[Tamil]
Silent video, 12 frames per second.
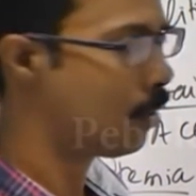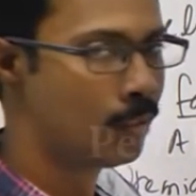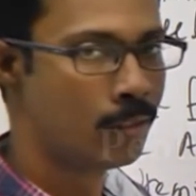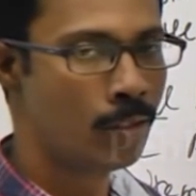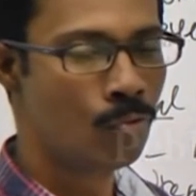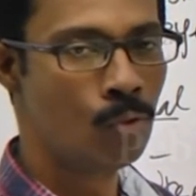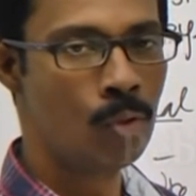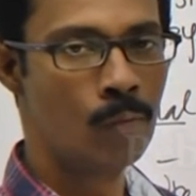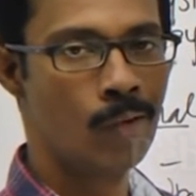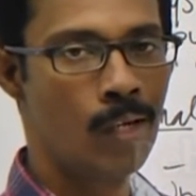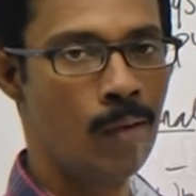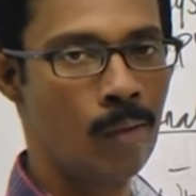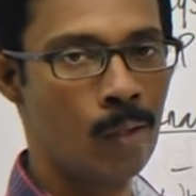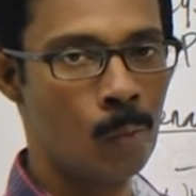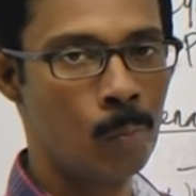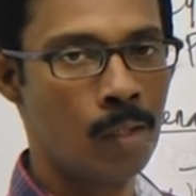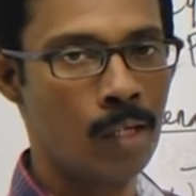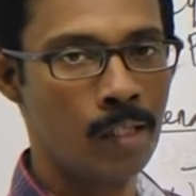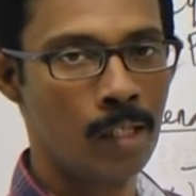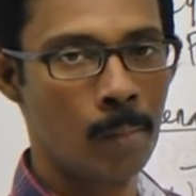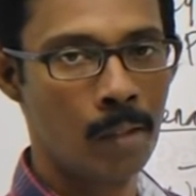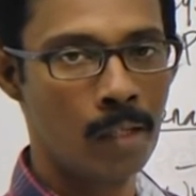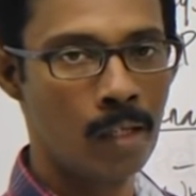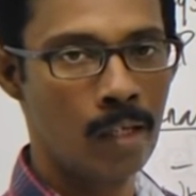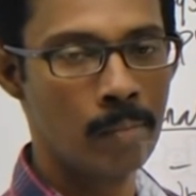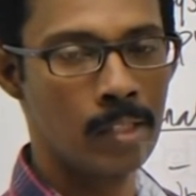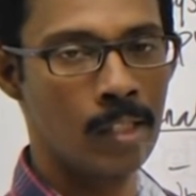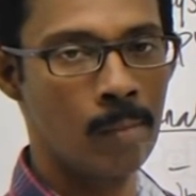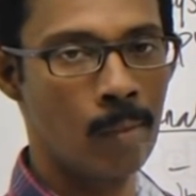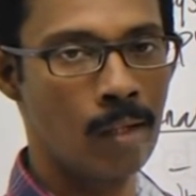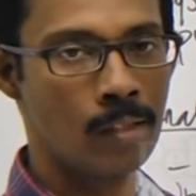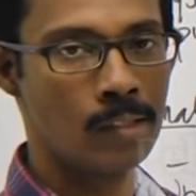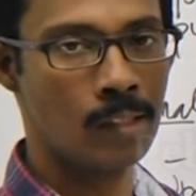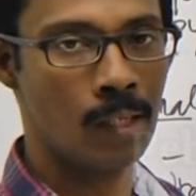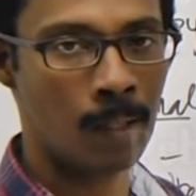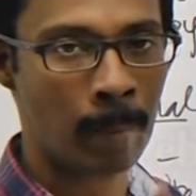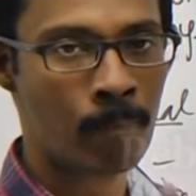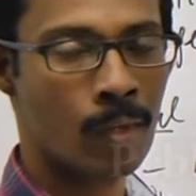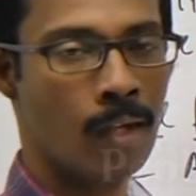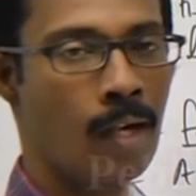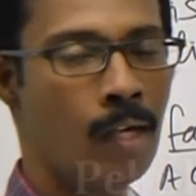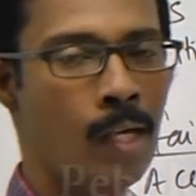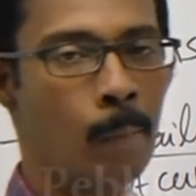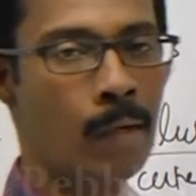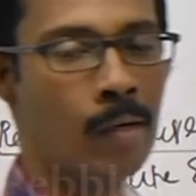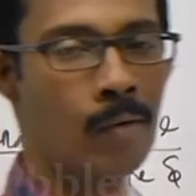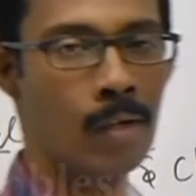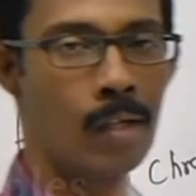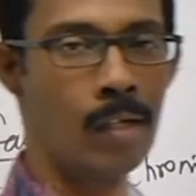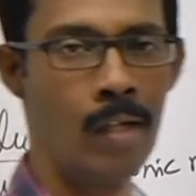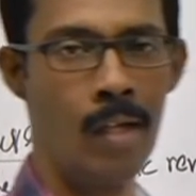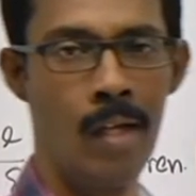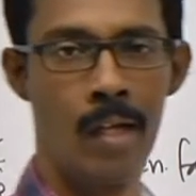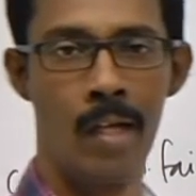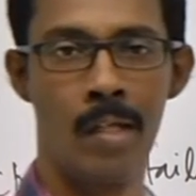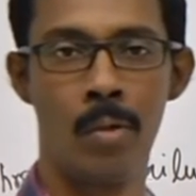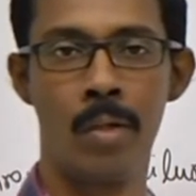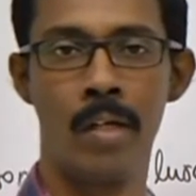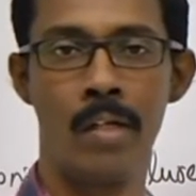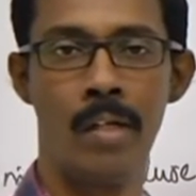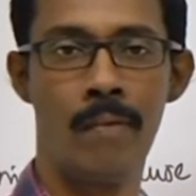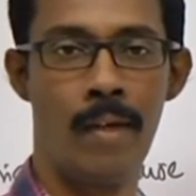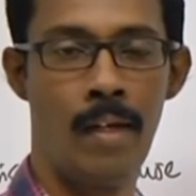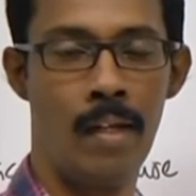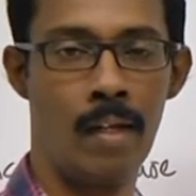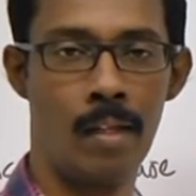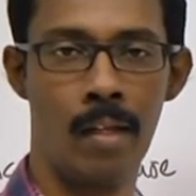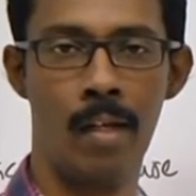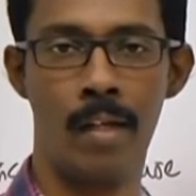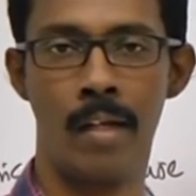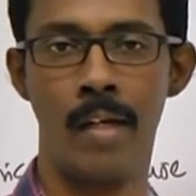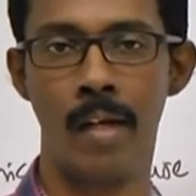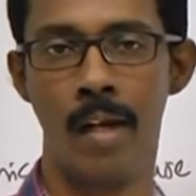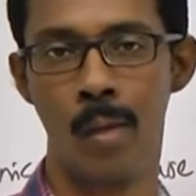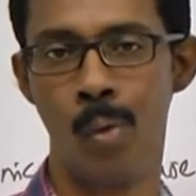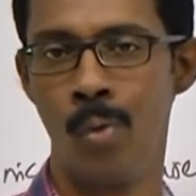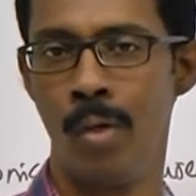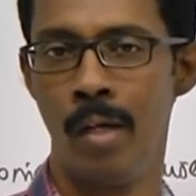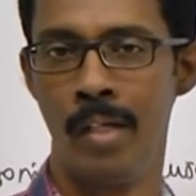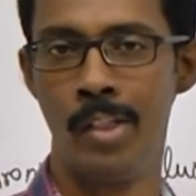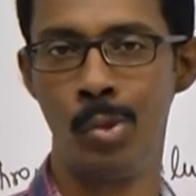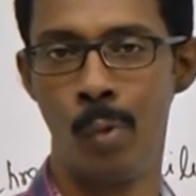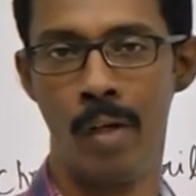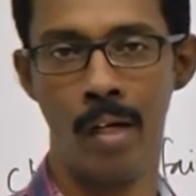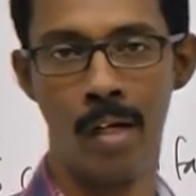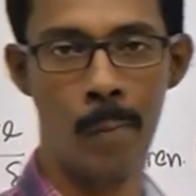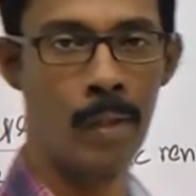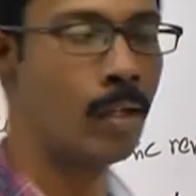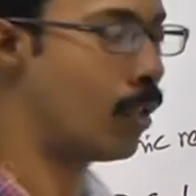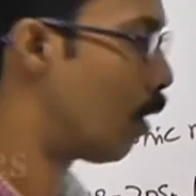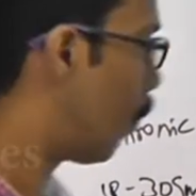வந்து த்ரிசோல்டு வேல்யூ விட ரொம்ப அதிகமாக டென் டைம்ஸ் அதிகமாக இருந்துச்சுன்னா கண்டிப்பாக அவங்களுக்கு ஏதோ கிட்னி ஃபெயிலியர் இதில் கிட்னியில் ஏதோ இஷ்யூ இருக்குது அப்படிங்கிறத